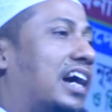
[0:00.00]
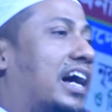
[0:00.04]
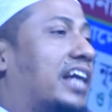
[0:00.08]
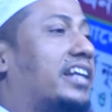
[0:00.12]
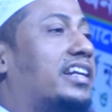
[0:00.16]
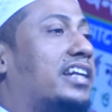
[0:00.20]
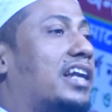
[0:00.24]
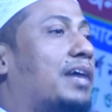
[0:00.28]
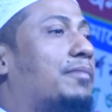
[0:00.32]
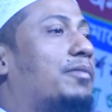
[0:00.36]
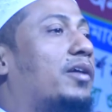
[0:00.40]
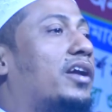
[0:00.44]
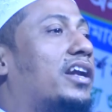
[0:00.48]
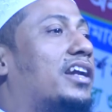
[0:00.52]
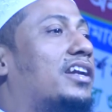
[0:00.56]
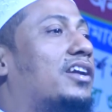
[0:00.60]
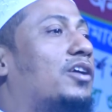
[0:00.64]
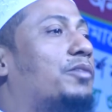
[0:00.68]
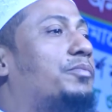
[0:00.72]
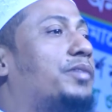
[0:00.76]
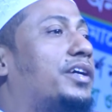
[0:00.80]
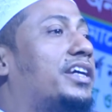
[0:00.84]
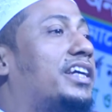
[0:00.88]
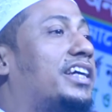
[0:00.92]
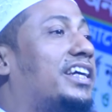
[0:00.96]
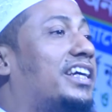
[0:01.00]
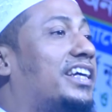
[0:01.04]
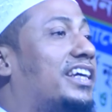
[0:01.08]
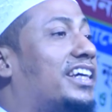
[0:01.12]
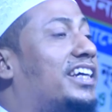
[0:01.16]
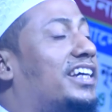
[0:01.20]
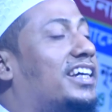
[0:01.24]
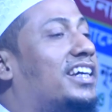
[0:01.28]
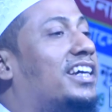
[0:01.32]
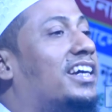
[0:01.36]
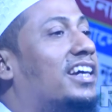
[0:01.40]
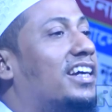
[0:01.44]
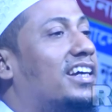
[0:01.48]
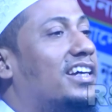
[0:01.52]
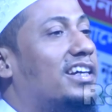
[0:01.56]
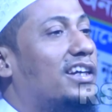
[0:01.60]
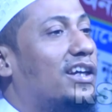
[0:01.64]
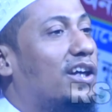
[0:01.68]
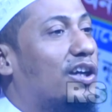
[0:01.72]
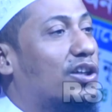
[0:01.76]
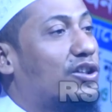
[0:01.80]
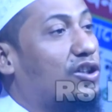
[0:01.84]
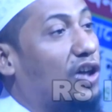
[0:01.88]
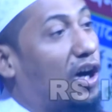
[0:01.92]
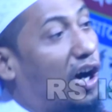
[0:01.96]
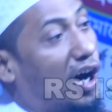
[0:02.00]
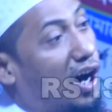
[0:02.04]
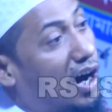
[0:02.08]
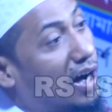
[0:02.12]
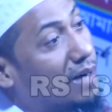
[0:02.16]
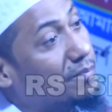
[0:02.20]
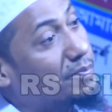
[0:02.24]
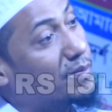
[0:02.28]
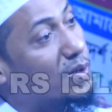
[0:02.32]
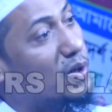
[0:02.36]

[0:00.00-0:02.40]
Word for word: আল্লাহ বলে নবী সব